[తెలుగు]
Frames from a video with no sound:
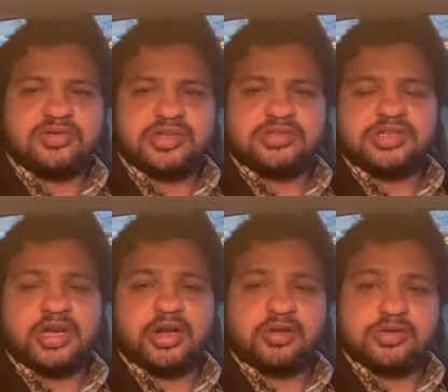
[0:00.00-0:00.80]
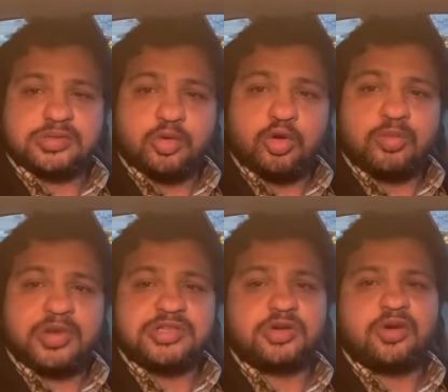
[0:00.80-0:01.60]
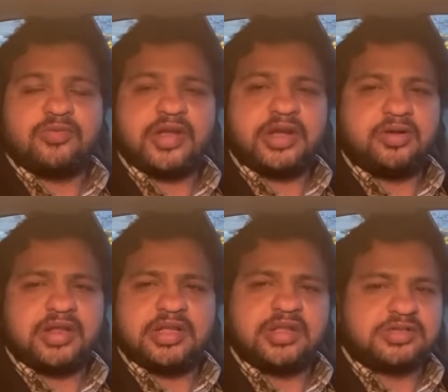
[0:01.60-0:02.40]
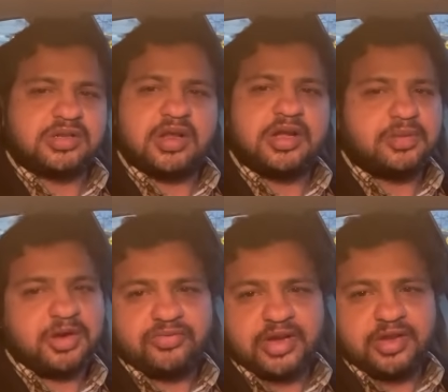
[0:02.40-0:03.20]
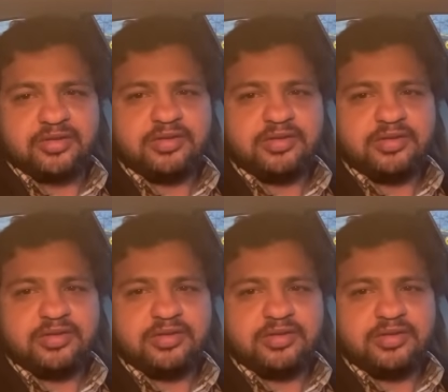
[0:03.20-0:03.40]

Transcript: చేసి చేయడం కోసం కోల్ మైన్స్లో ఒక ఫైట్ అదైతే అసలు అల్టిమేట్ ఫైట్